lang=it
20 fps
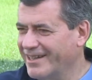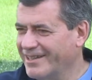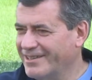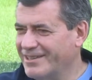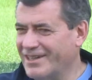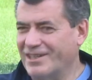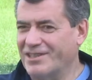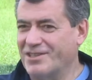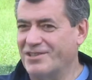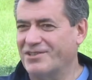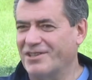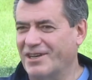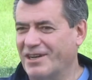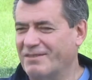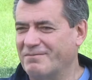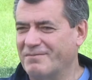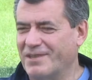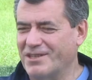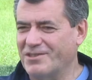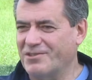tradizionale
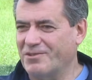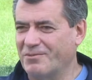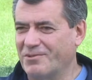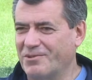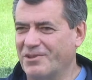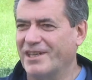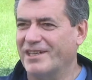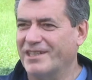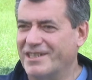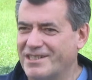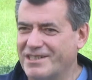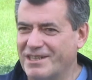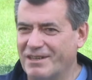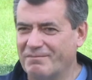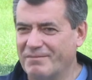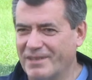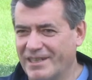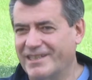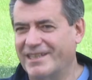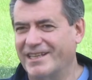del maestro Miura,
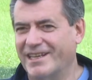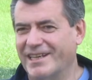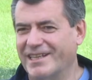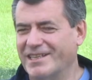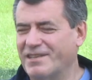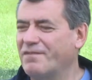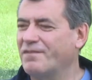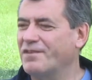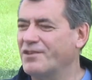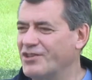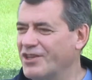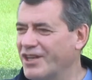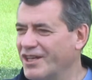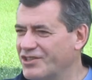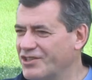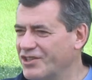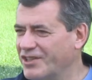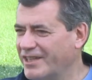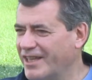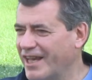inizialmente era difficile
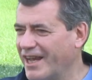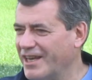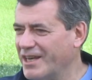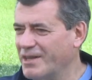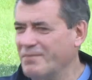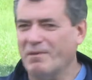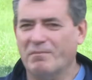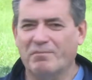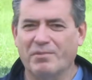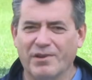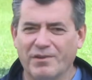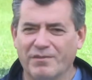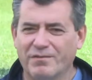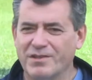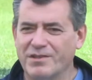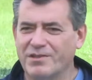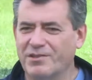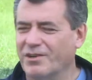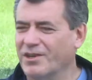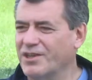accettarli, ma poi ho
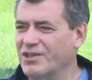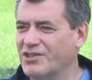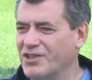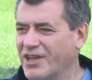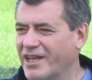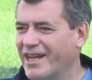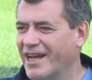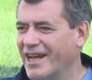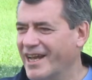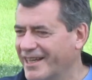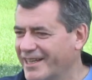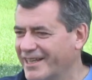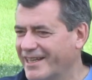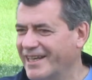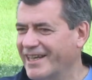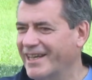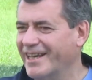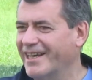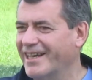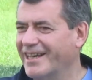visto che c'era
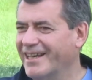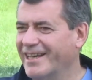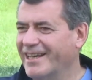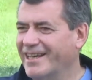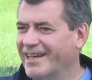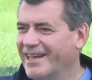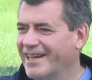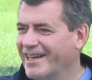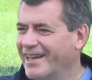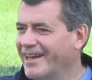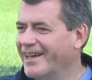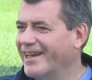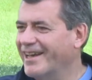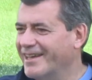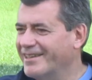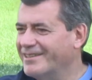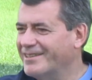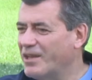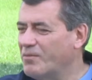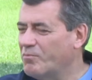anche
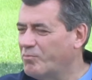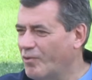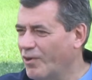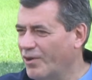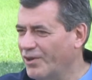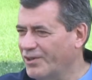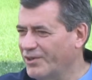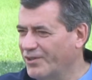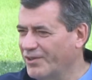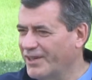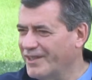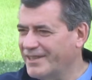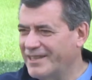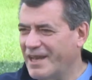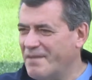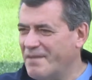eh, del buono e da